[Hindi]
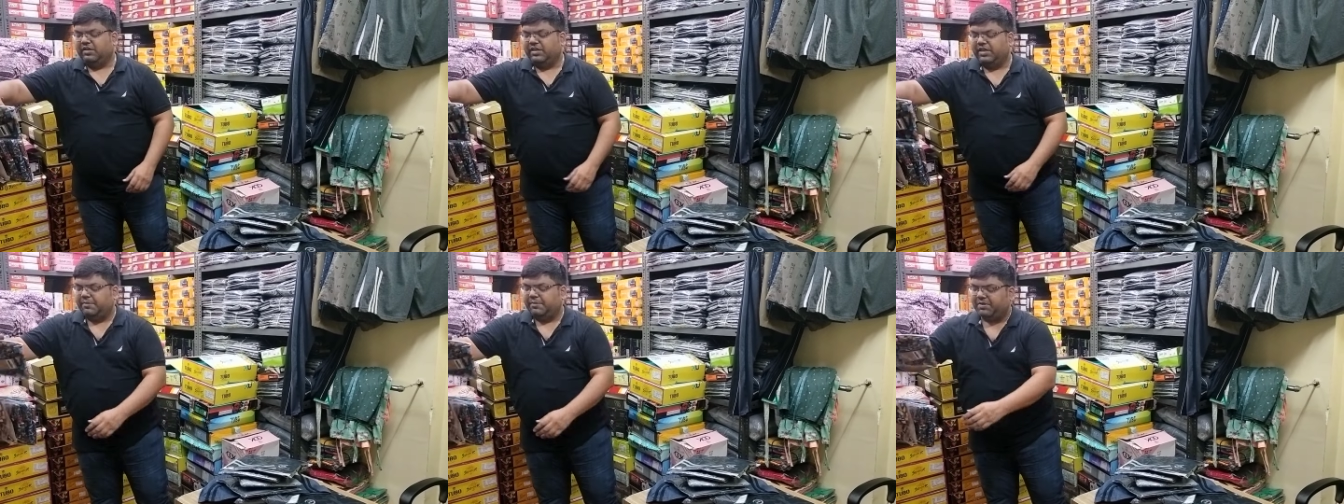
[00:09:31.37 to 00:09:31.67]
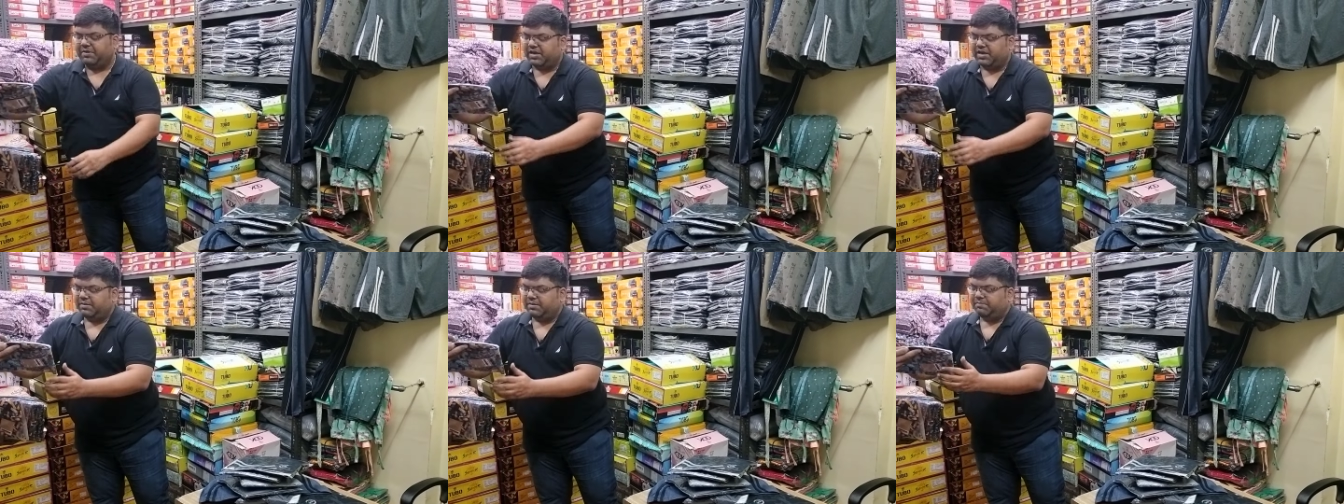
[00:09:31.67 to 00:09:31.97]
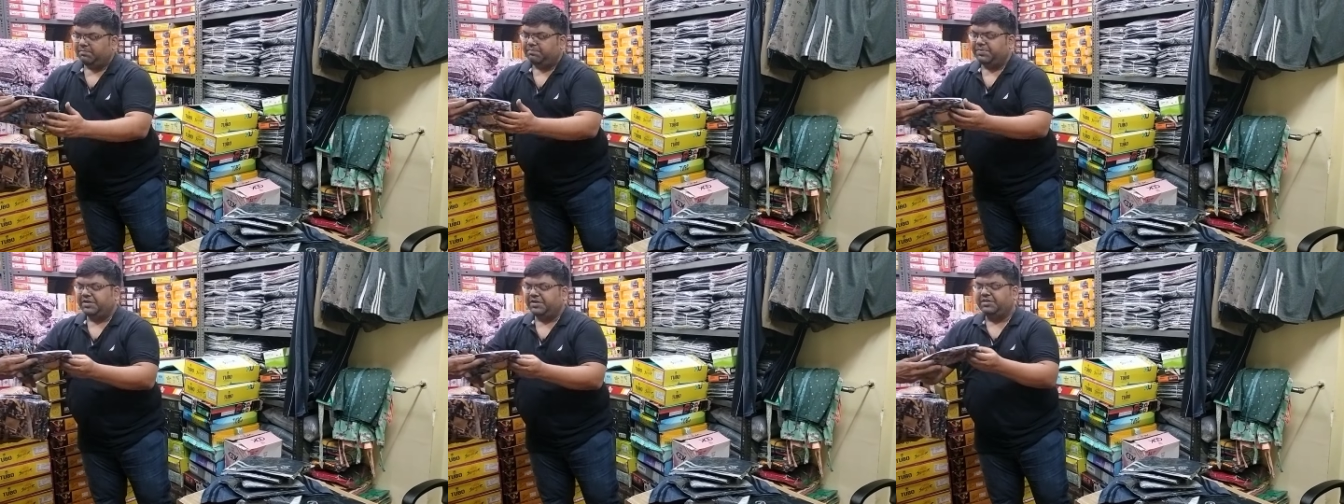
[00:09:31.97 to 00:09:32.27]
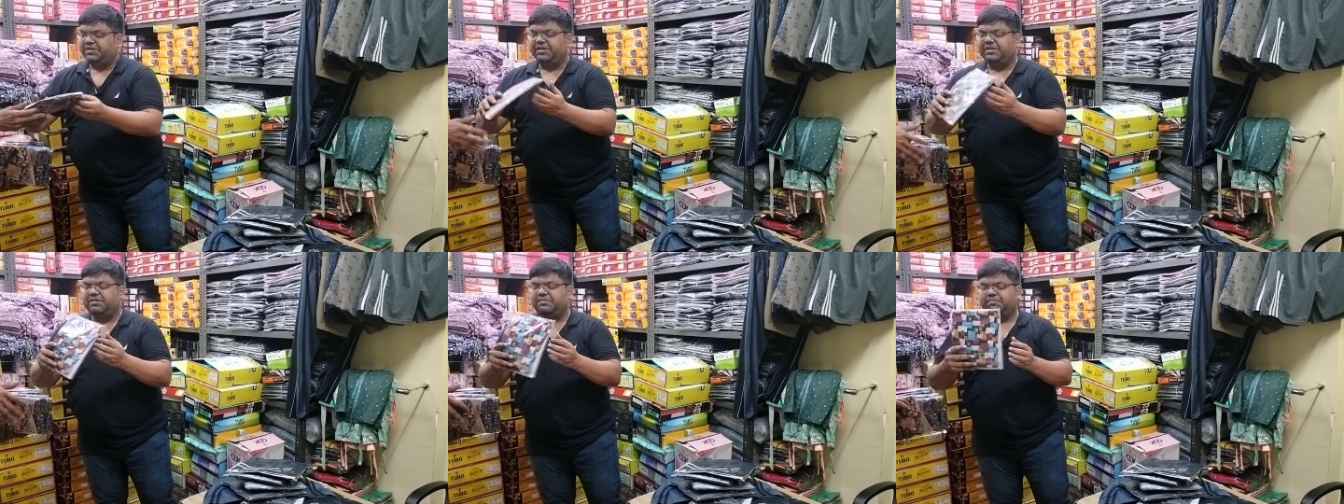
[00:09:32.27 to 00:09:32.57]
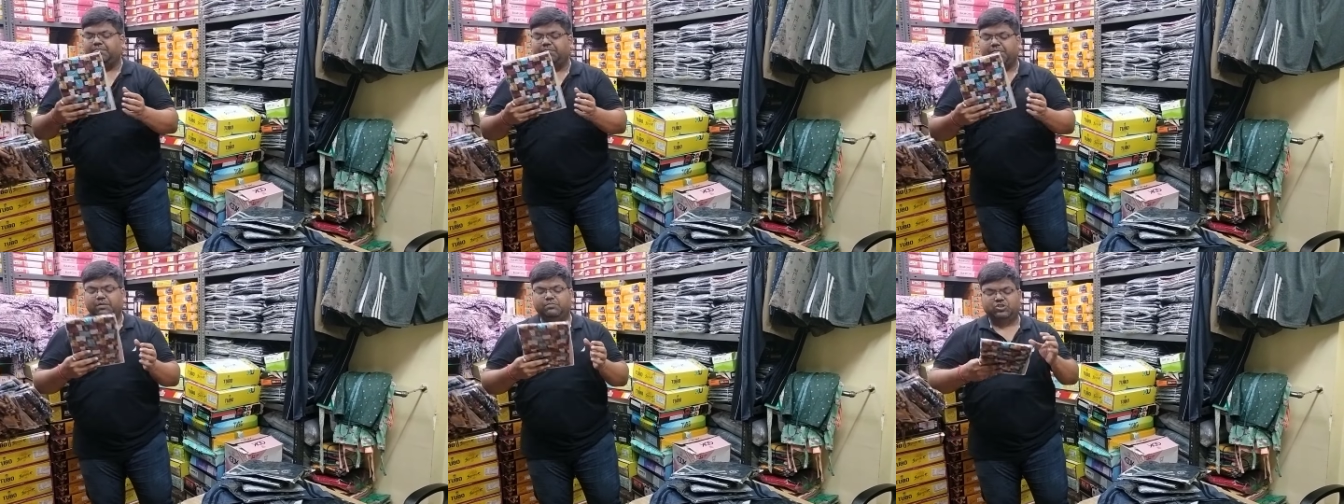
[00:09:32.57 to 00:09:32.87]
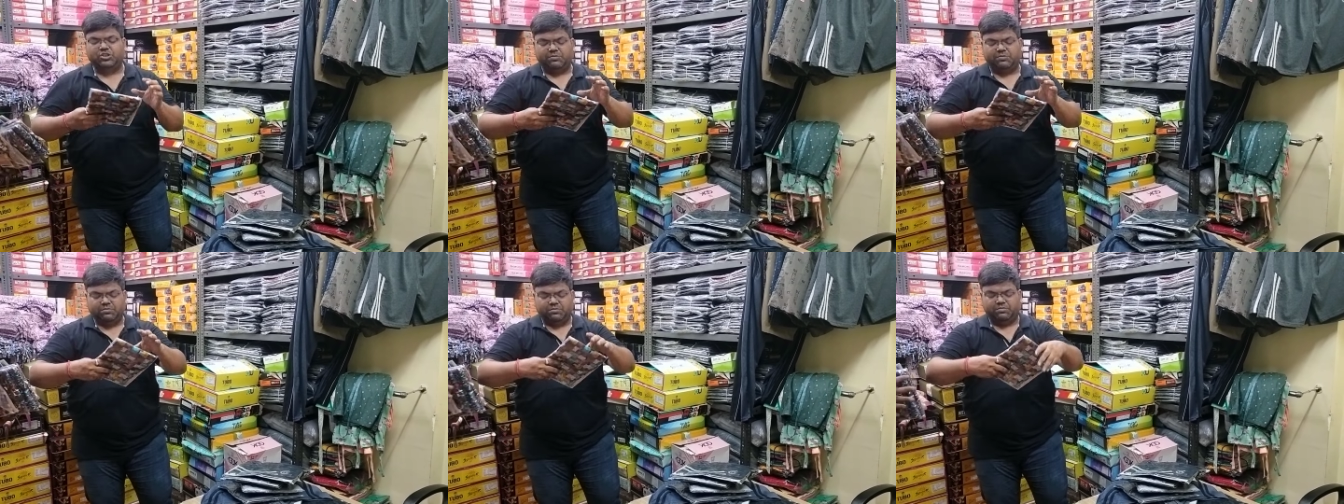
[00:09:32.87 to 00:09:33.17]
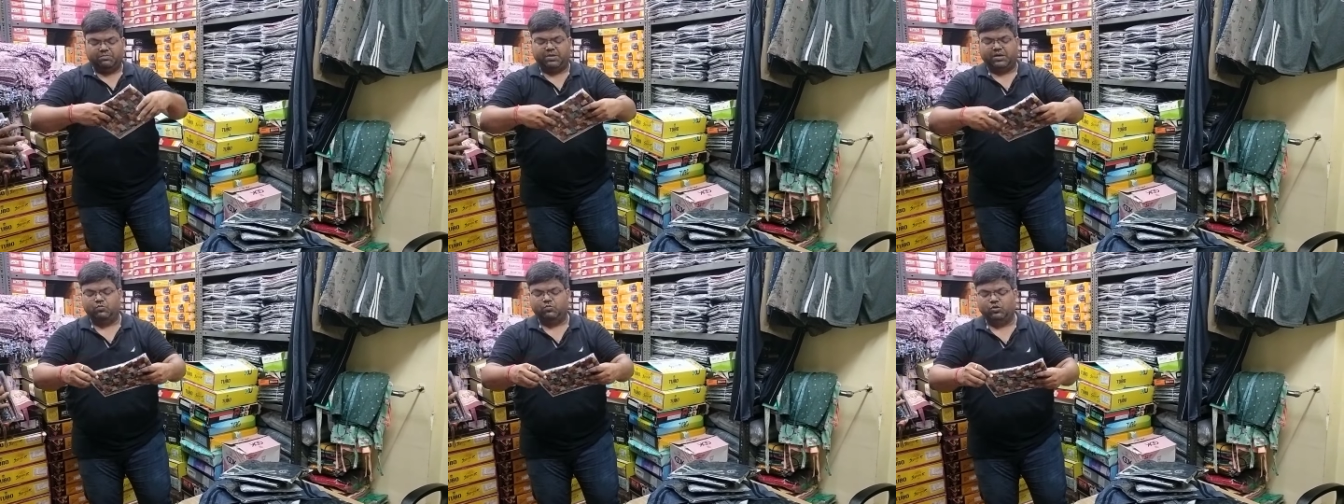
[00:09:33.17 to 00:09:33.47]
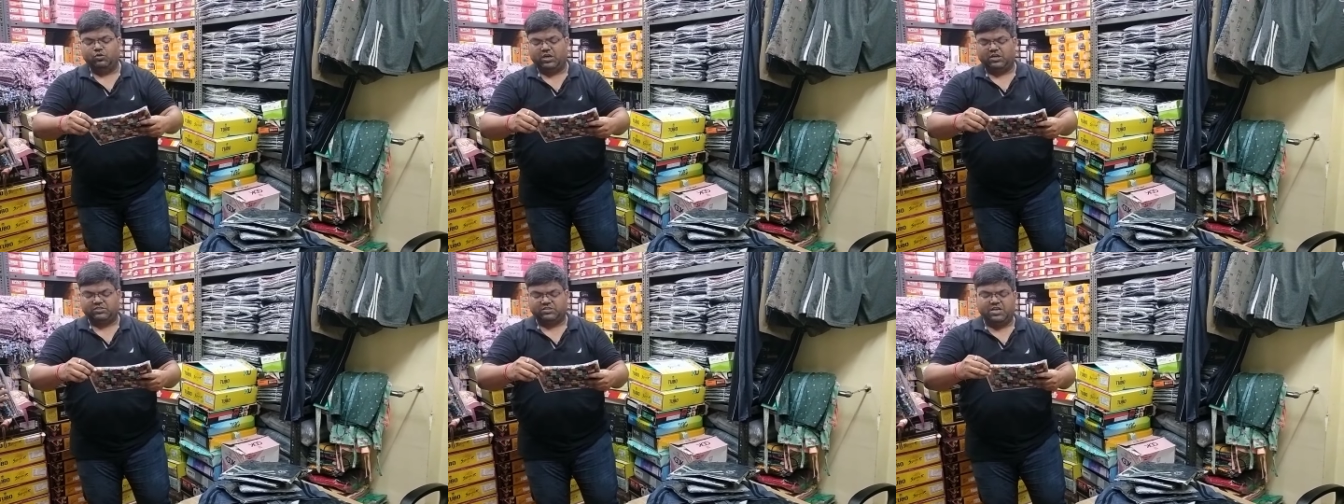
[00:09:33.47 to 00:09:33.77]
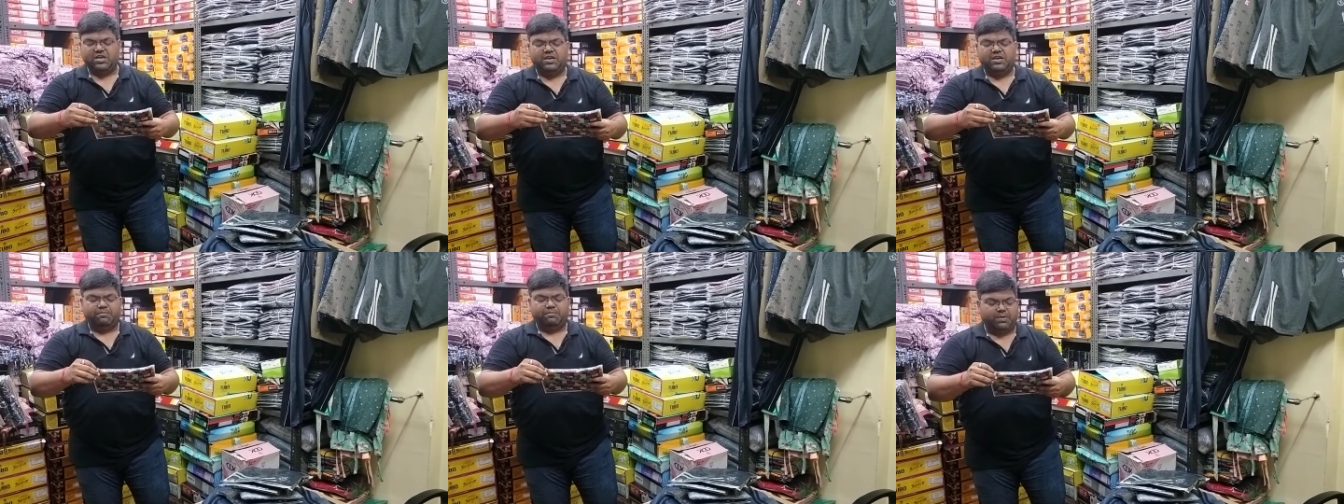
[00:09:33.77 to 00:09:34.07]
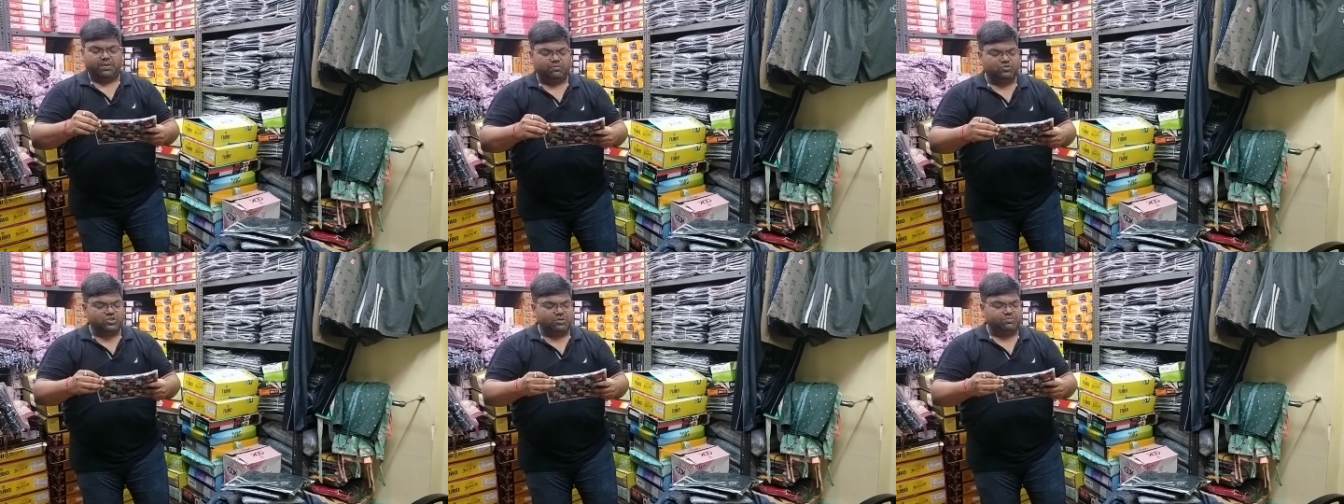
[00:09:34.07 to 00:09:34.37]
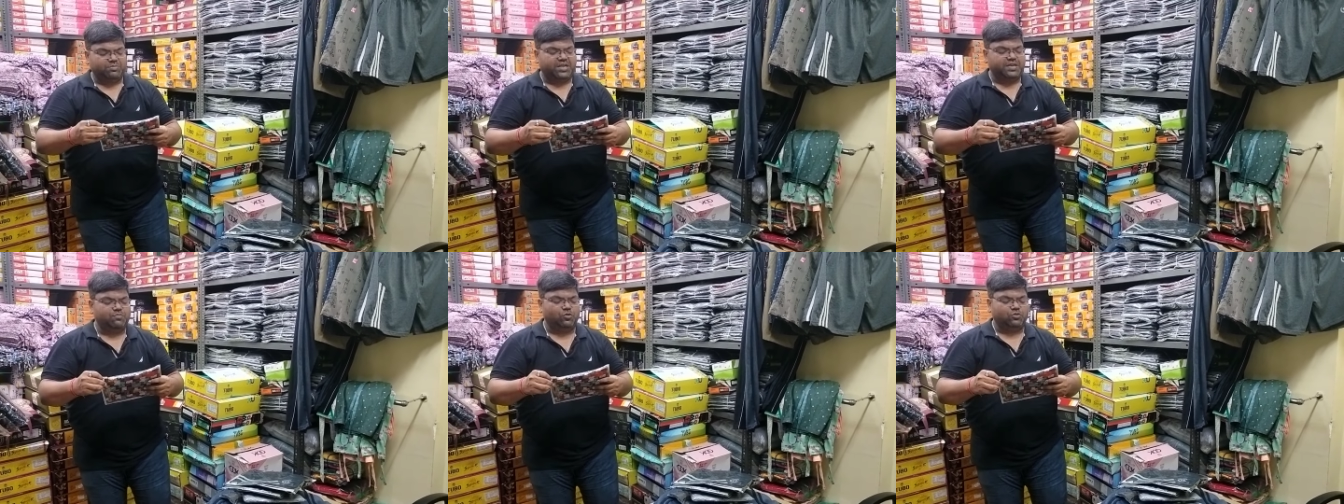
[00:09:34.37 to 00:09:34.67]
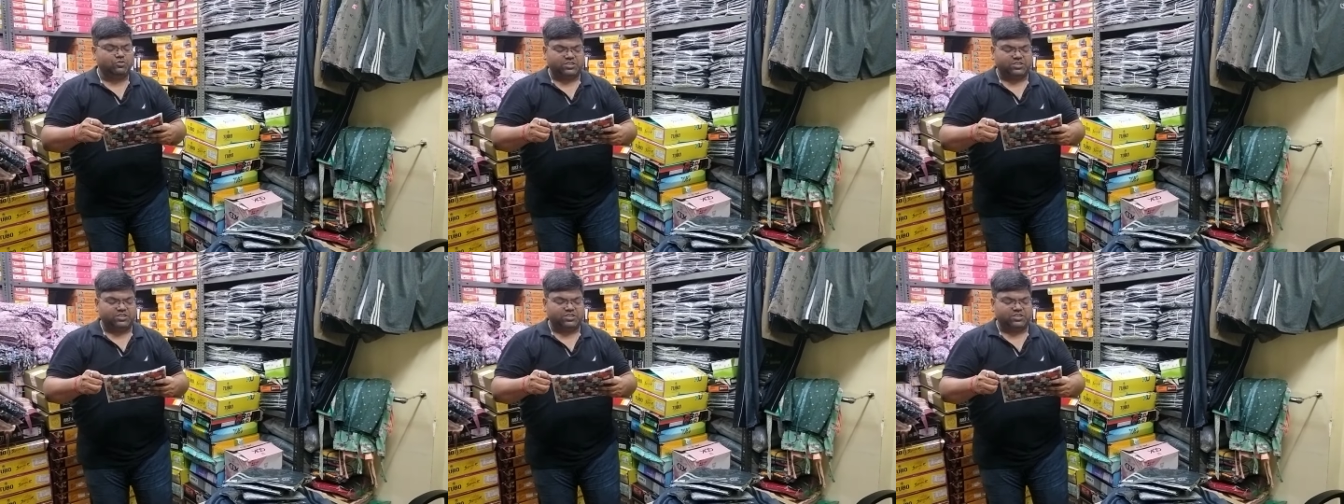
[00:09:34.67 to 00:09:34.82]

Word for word: ये आपका है प्रिंटेड बमचम बंगूरा बमचम नहीं बोल